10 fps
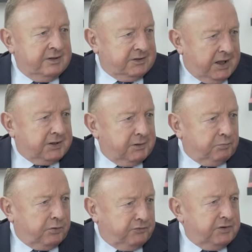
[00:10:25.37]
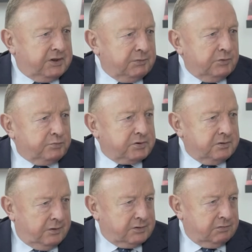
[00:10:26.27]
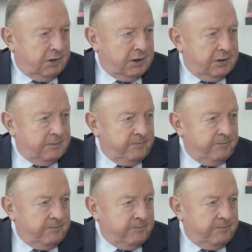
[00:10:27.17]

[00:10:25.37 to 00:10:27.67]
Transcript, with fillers: takie profity mu przyniosła,